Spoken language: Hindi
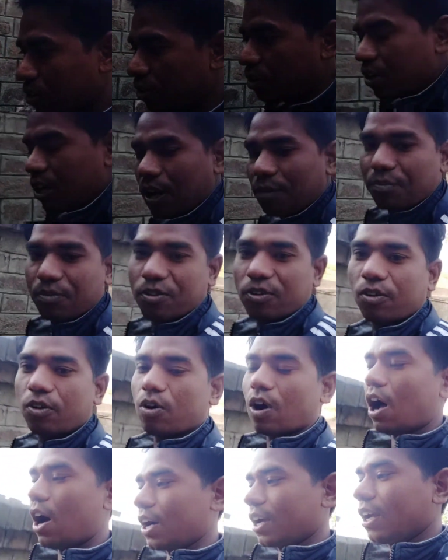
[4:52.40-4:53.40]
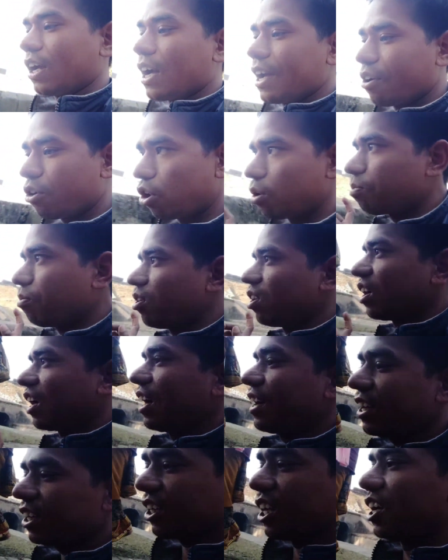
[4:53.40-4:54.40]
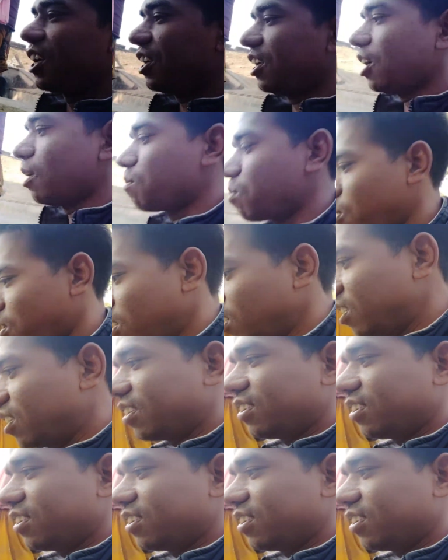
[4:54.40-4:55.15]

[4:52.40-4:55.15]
और आपको आगे का एक और पुल दिखाएंगे धनैया पुल